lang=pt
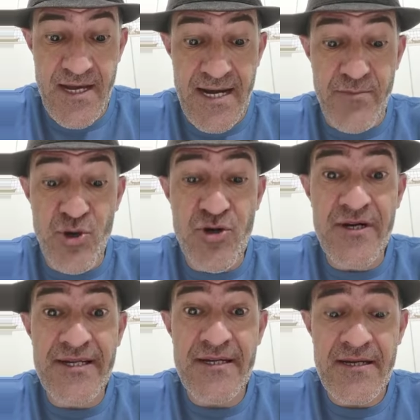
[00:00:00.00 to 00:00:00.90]

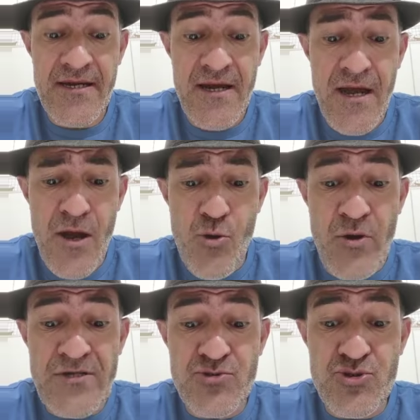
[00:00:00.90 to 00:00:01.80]
Amor,
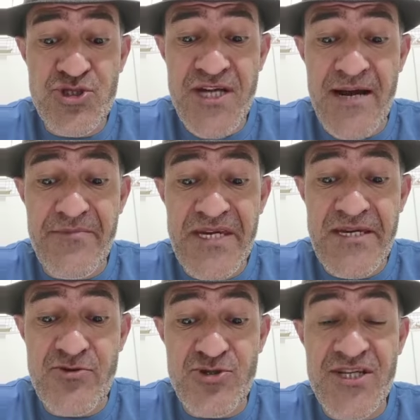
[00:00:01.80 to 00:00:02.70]
quantos
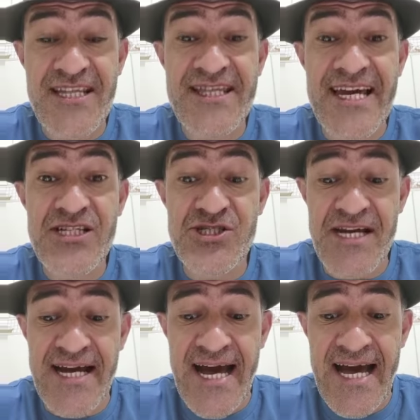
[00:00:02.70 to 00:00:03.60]
caminhos até
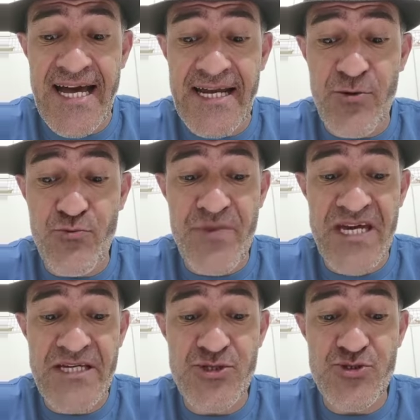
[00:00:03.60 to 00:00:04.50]
chegar a um
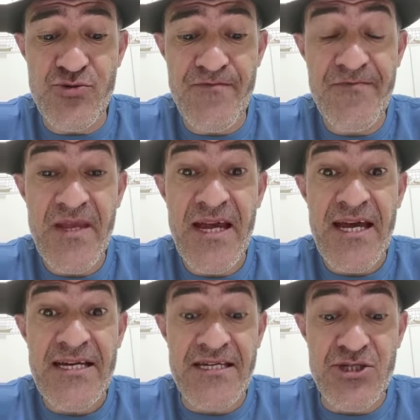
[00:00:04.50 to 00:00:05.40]
beijo,
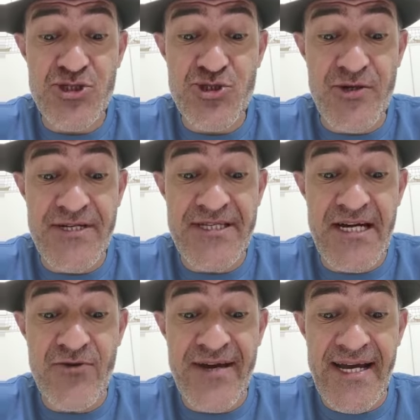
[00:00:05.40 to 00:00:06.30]
que
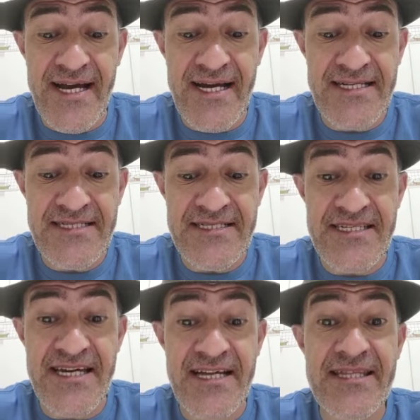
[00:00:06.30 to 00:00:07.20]
solidão
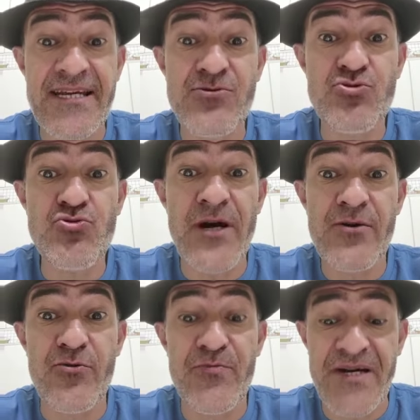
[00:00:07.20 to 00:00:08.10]
errante até tua
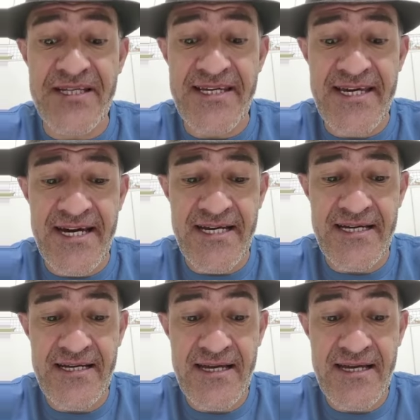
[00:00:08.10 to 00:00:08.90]
companhia.